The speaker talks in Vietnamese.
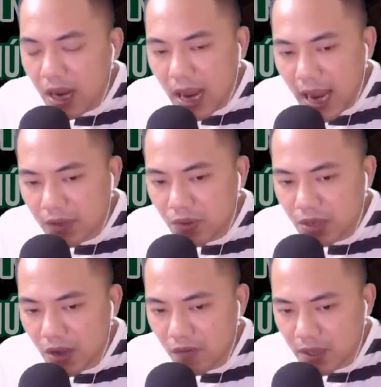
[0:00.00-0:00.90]
Hai chú
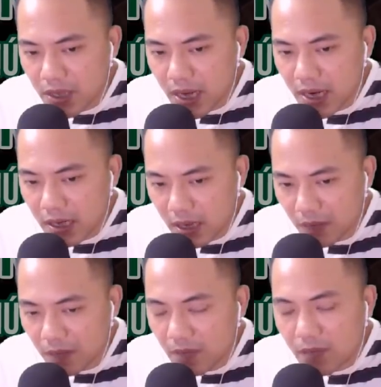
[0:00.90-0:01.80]
cháu vừa ra đến cổng
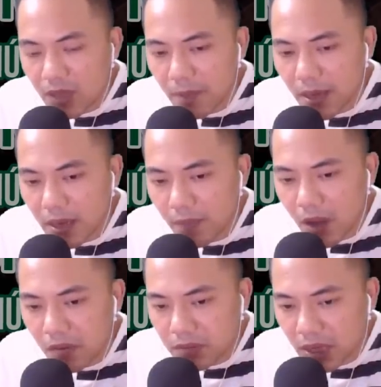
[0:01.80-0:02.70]
thì bắt gặp
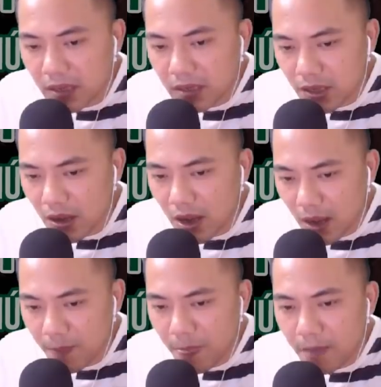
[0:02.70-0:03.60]
ông Tịnh trưởng ấp,